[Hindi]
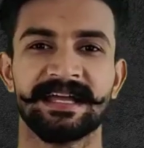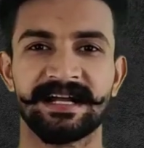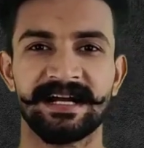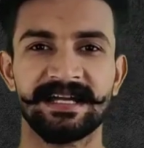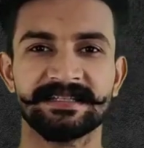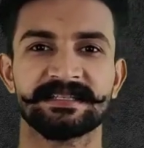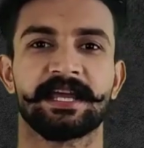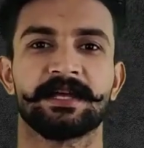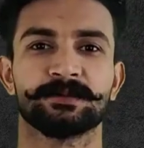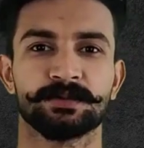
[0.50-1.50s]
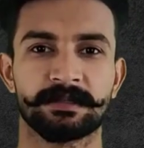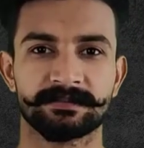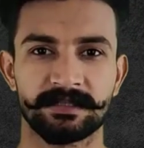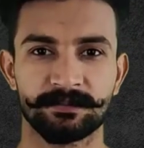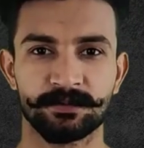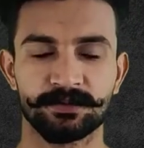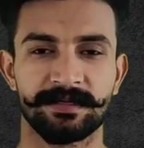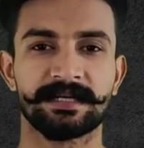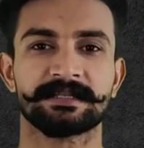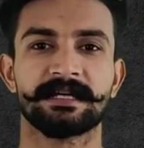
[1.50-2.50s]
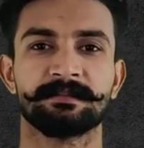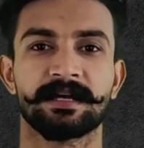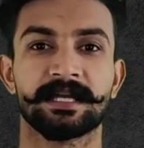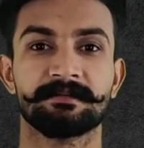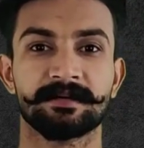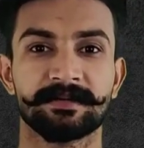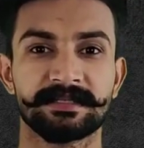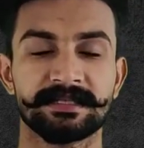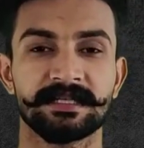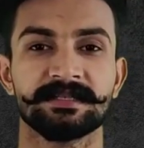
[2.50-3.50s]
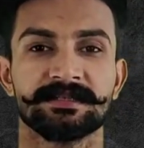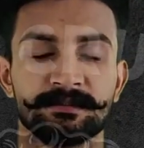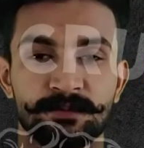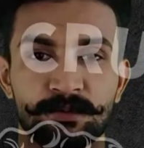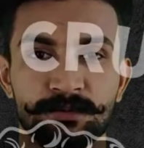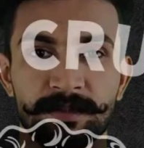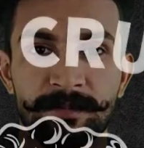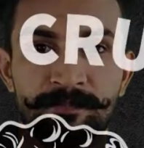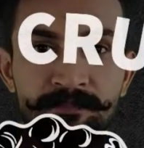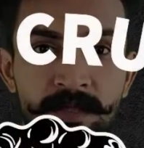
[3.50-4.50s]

हे hey गाइस कैसे हो आप सब तो स्वागत है आपका एक बार फिर से जिम ग्रूज पे